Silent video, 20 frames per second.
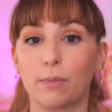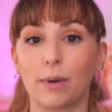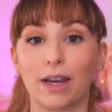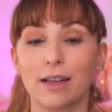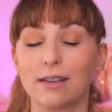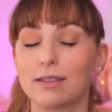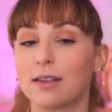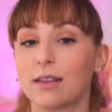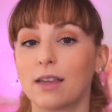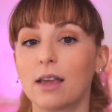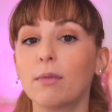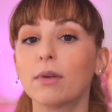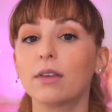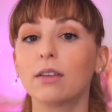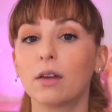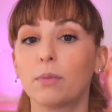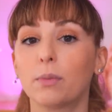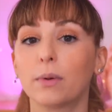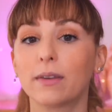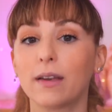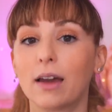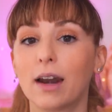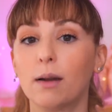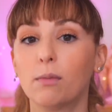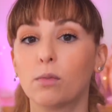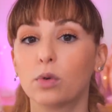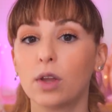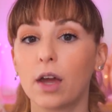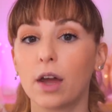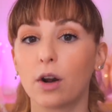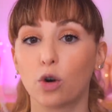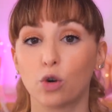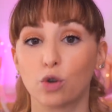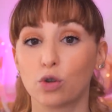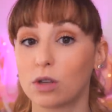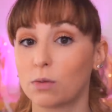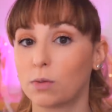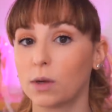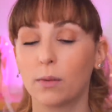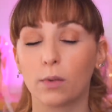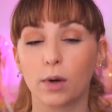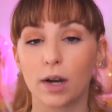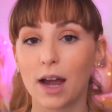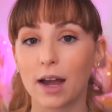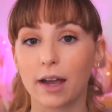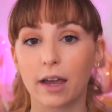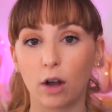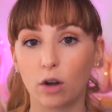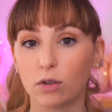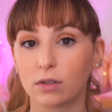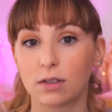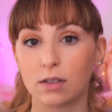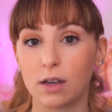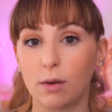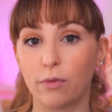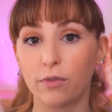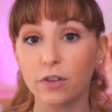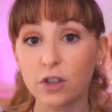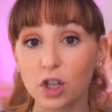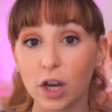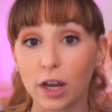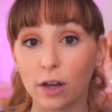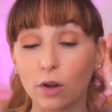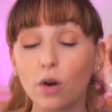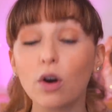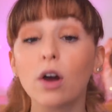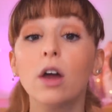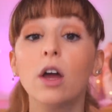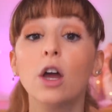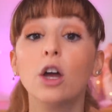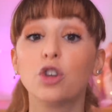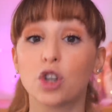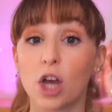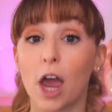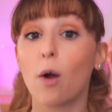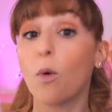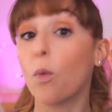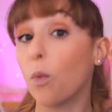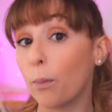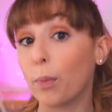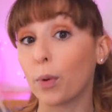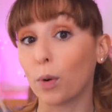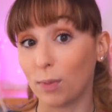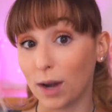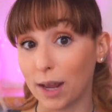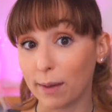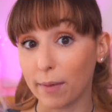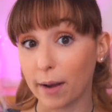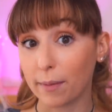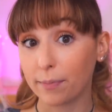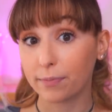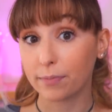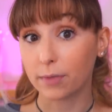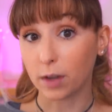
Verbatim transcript: perché se andiamo a interpretare il moderno e non sappiamo neanche cosa stiamo facendo, c'è un problema problema